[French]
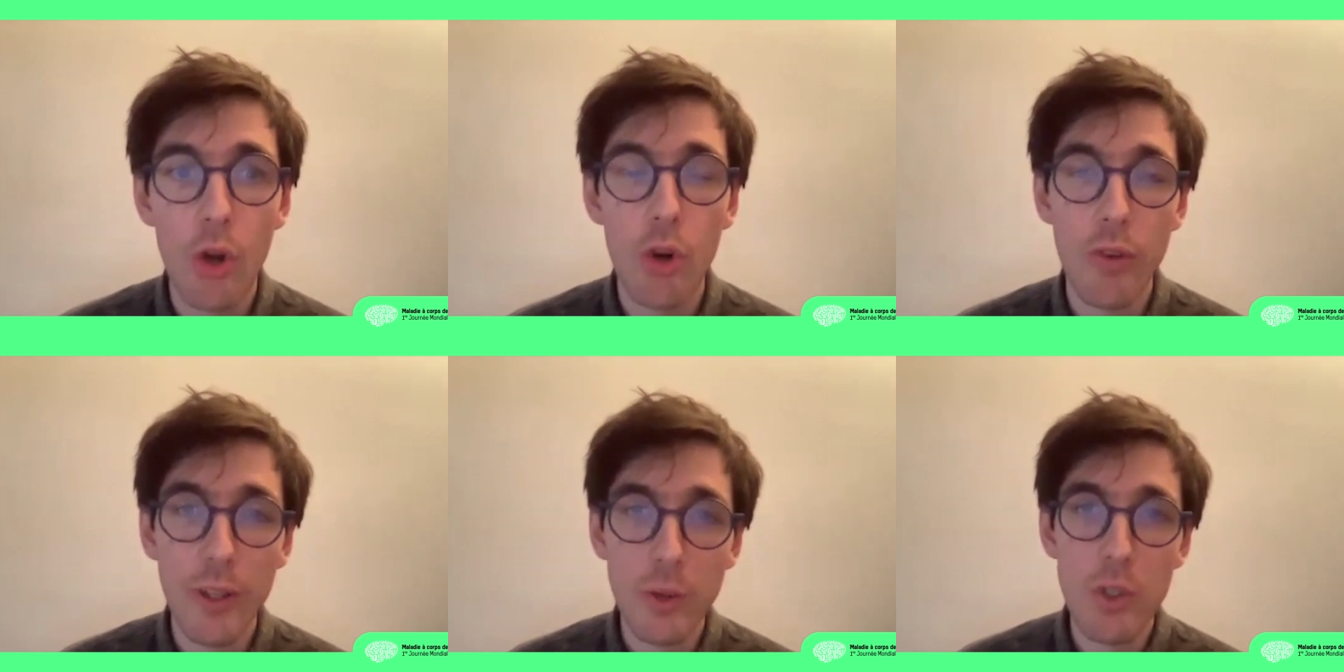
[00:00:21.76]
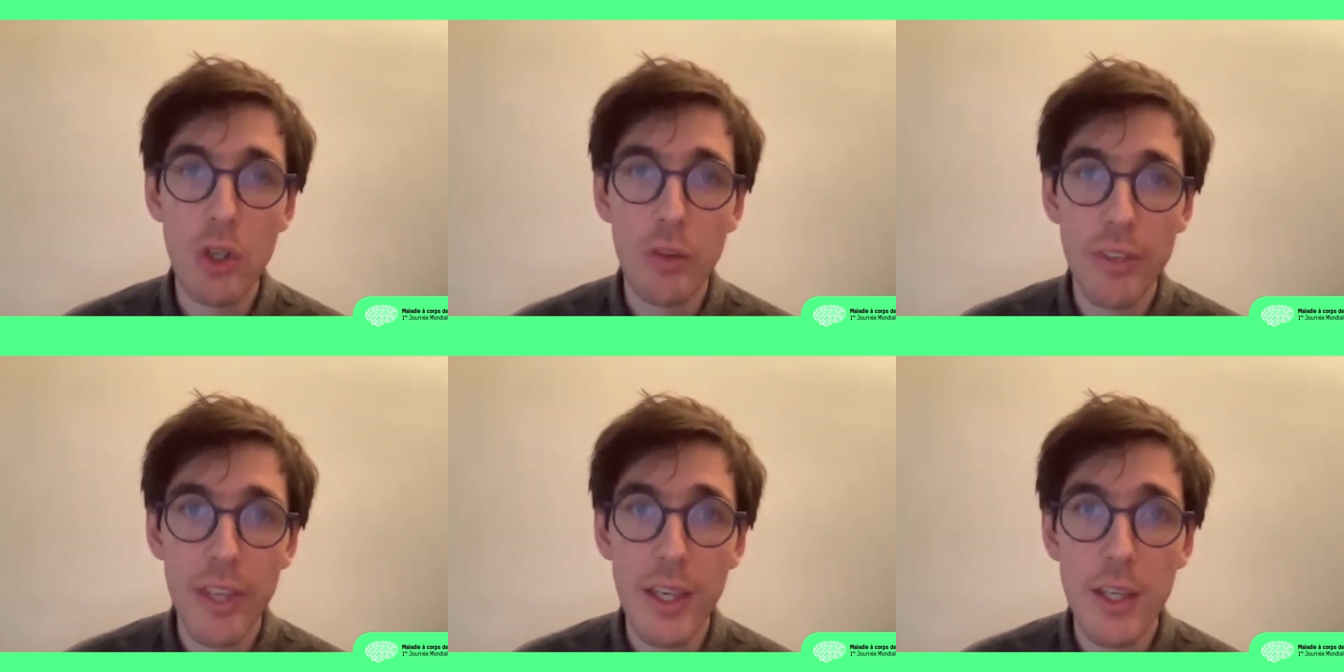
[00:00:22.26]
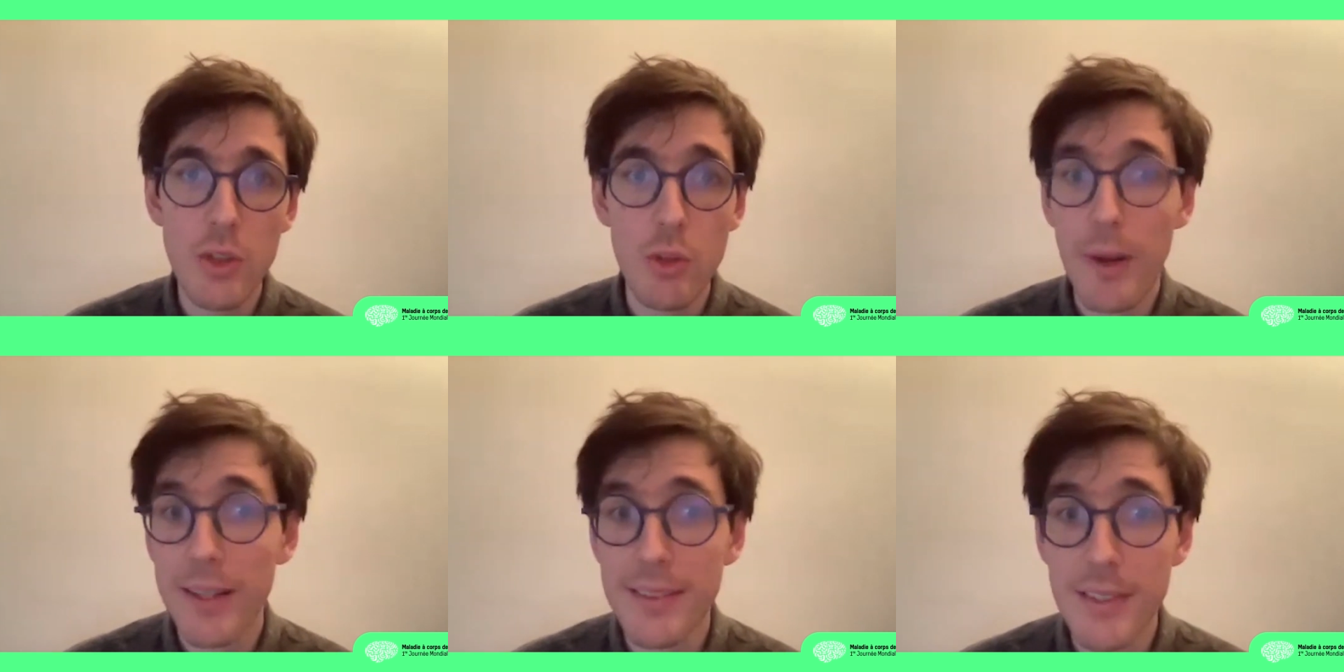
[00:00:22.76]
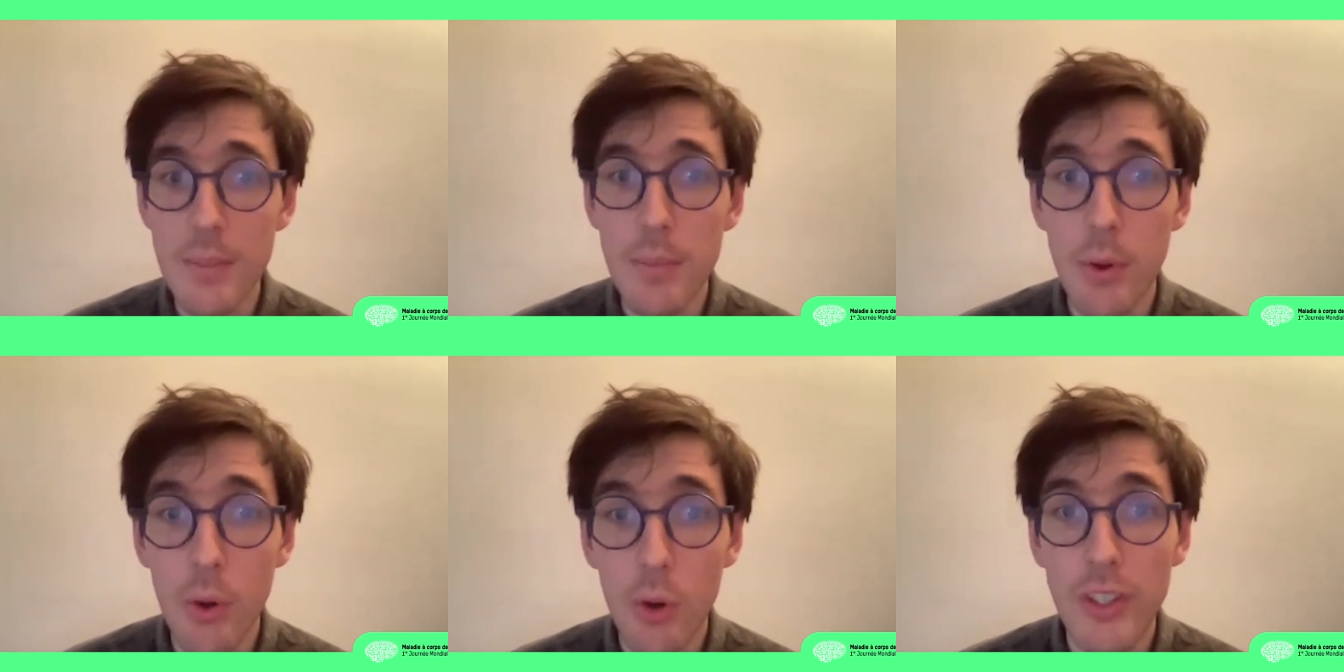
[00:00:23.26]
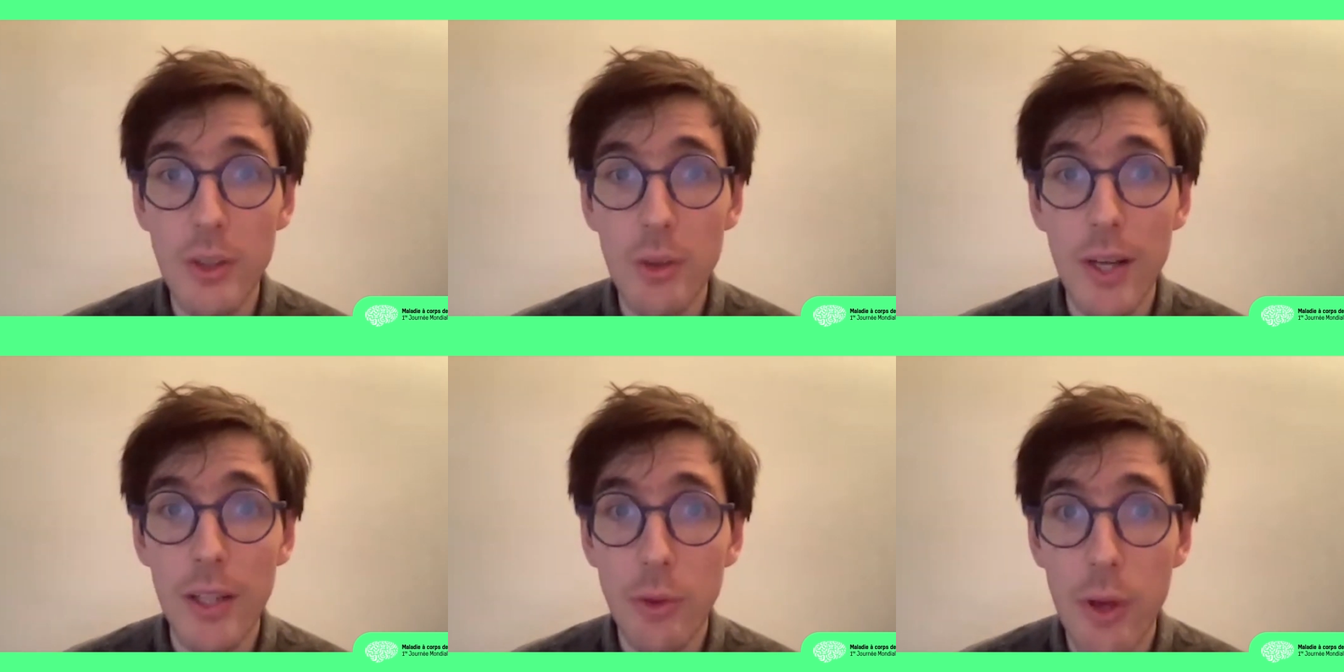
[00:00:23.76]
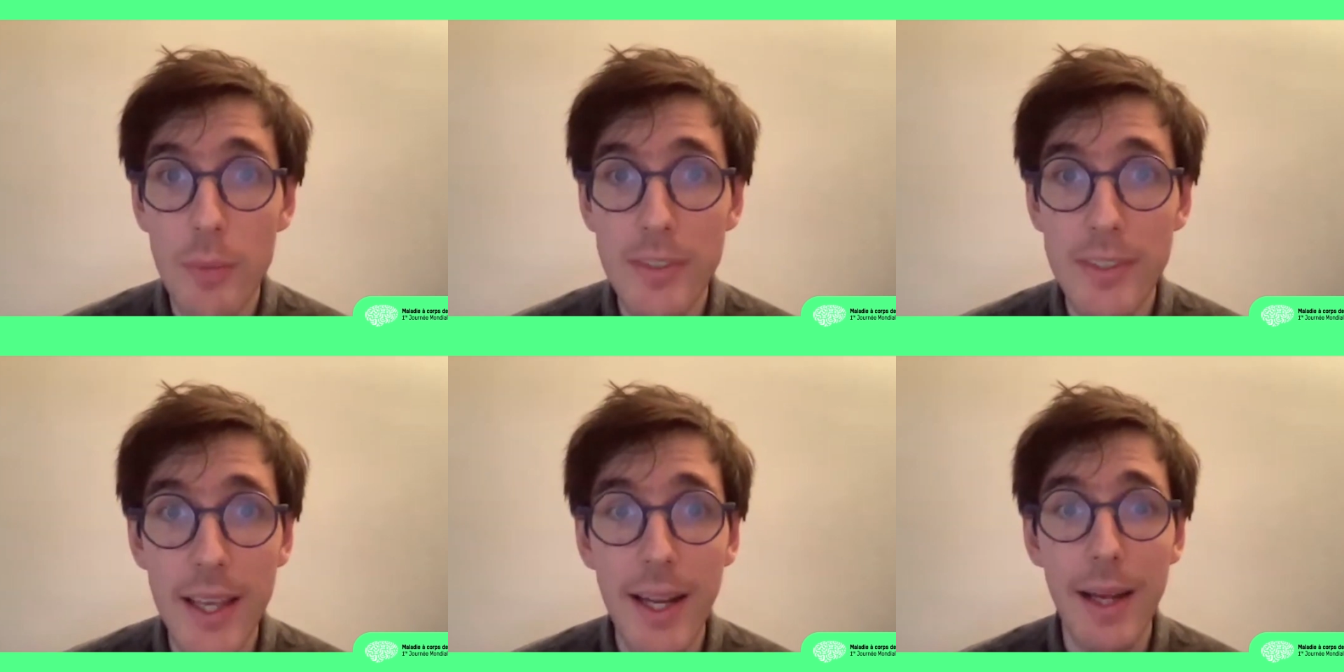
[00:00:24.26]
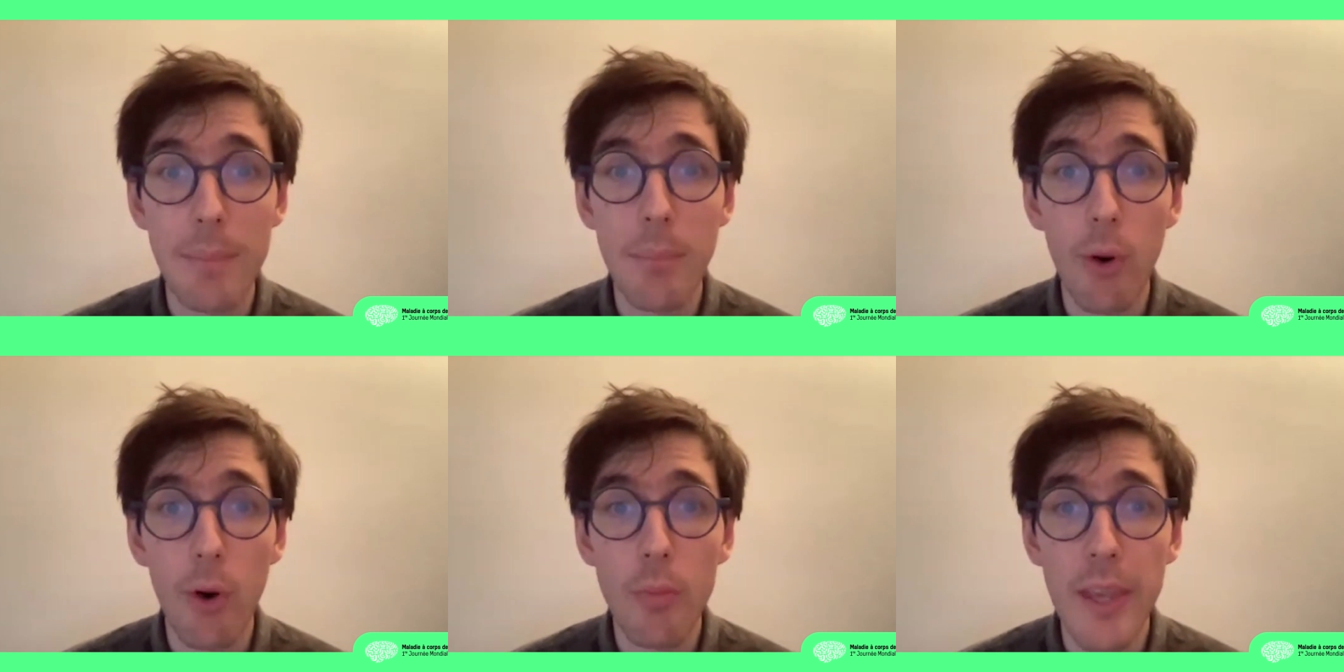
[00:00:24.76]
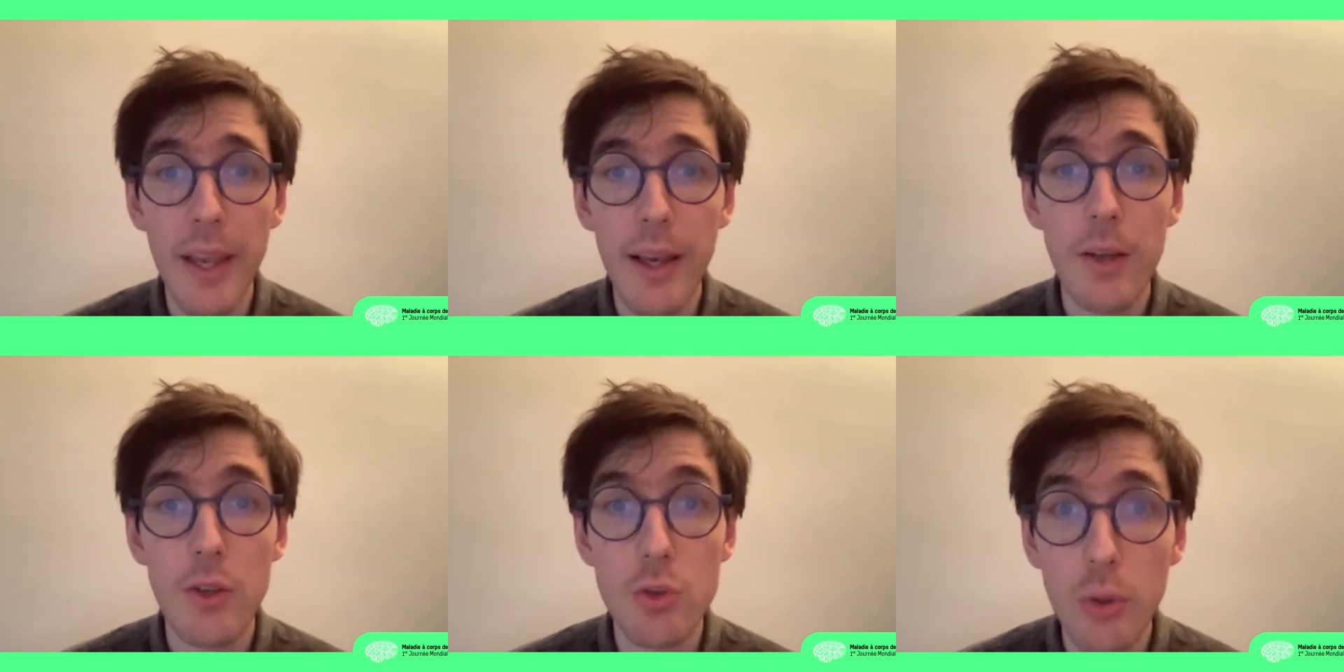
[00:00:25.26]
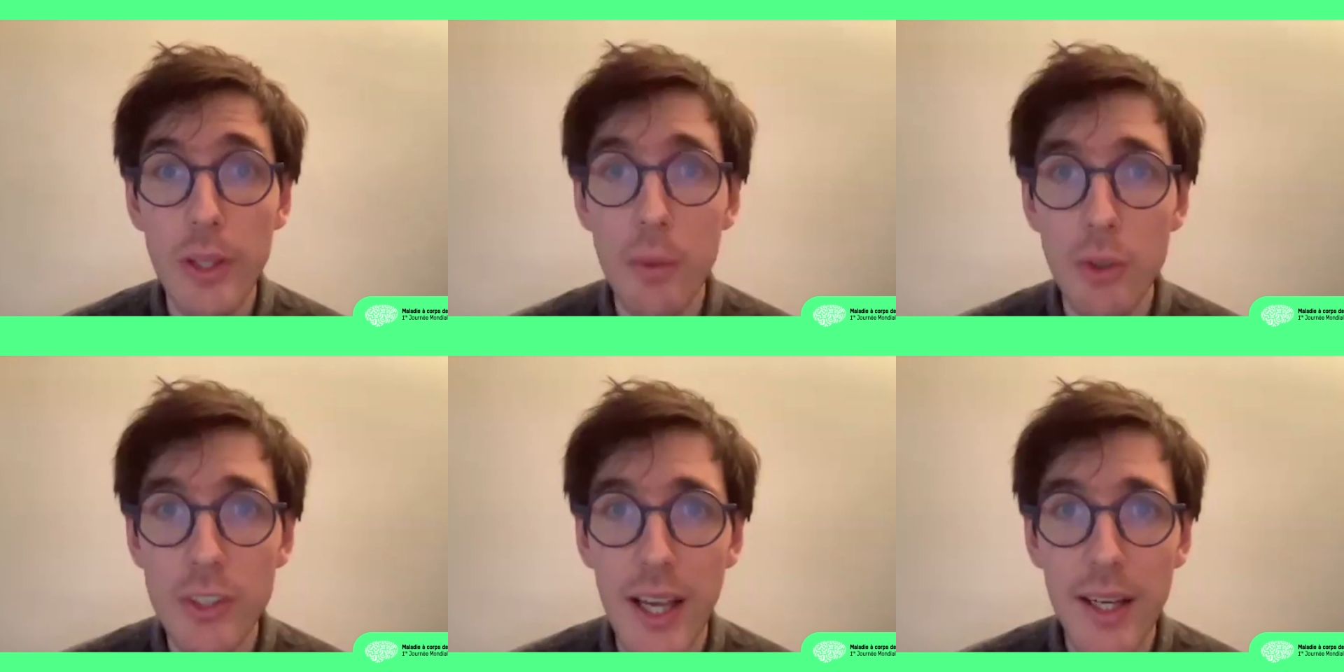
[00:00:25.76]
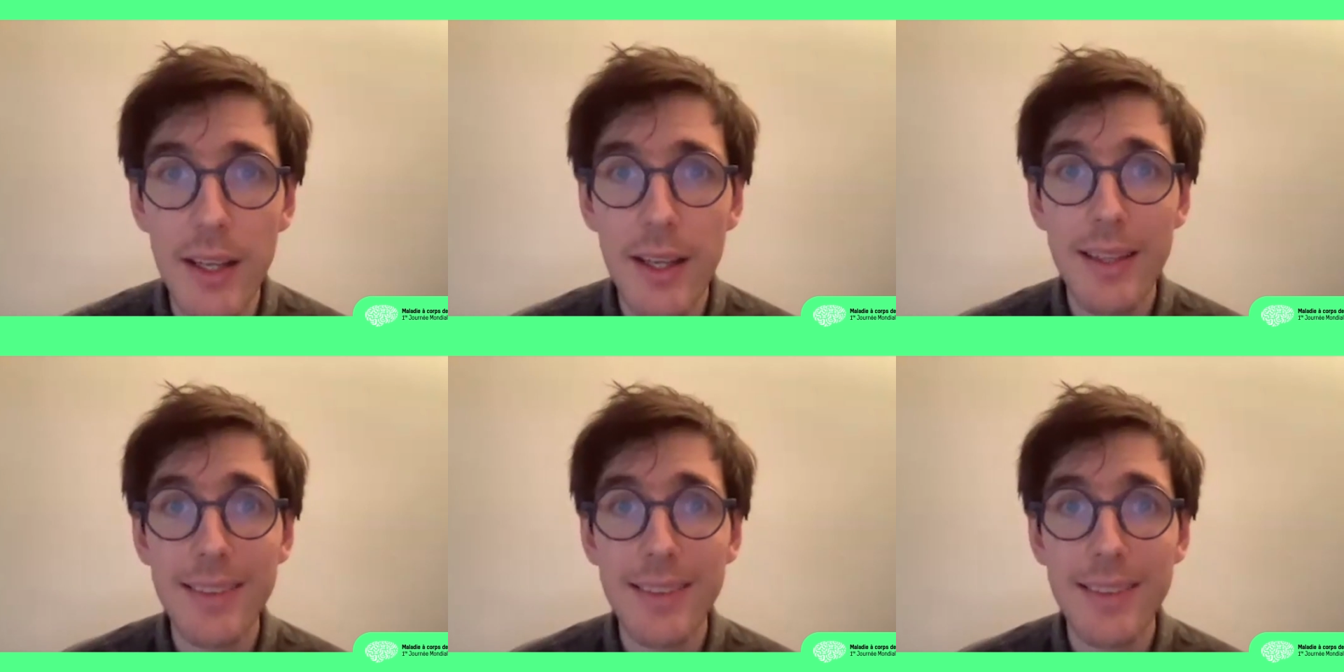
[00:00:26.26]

Le 28 janvier, je participe aux côtés de l'A2MCL à la première journée mondiale